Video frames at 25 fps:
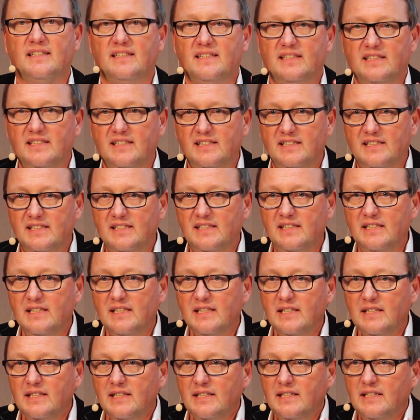drin
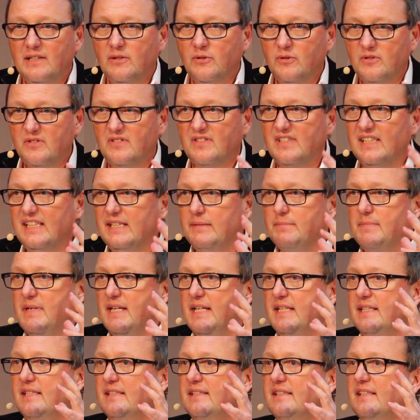und
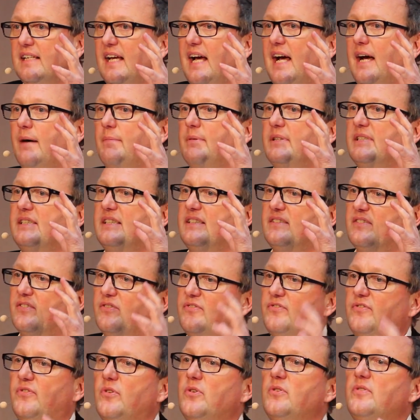Siemens, aber diese
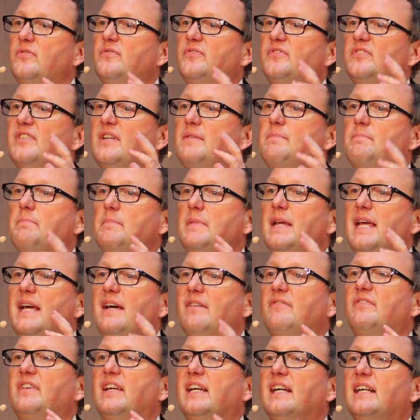fünf sind
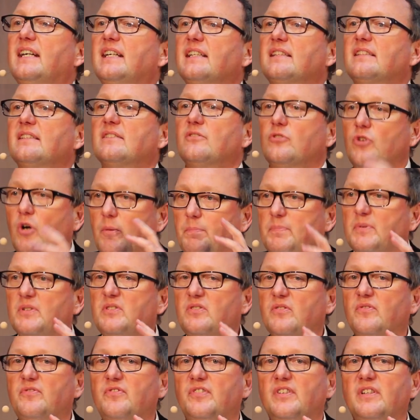mehr wert, doppelt
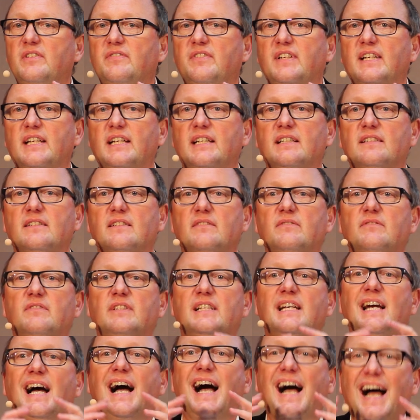so viel wert
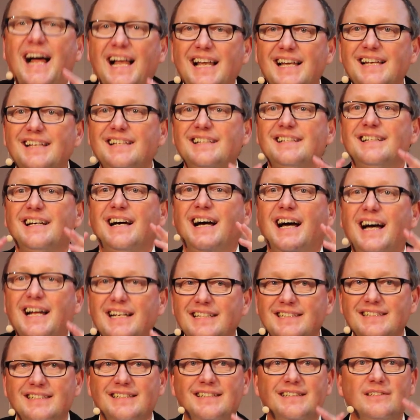wie alle
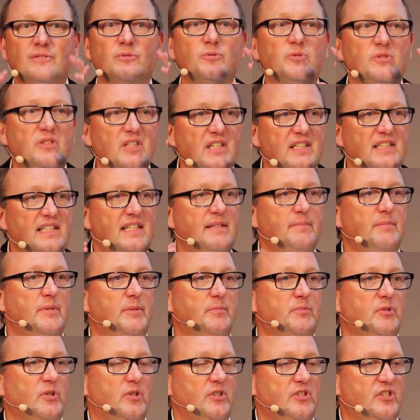anderen Unternehmen
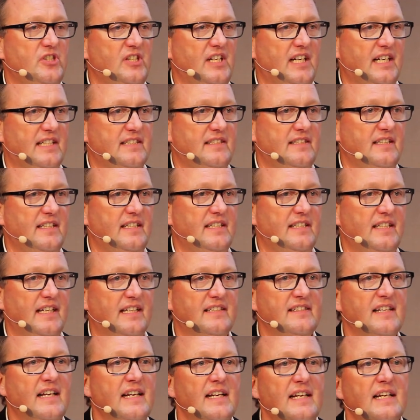im deutschen
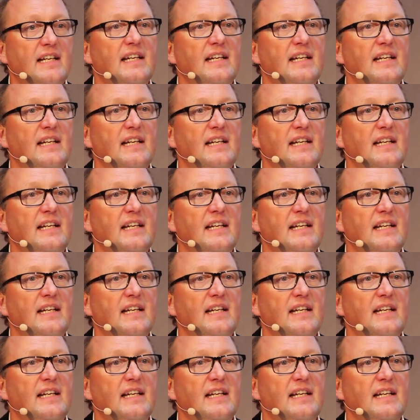Aktienindex.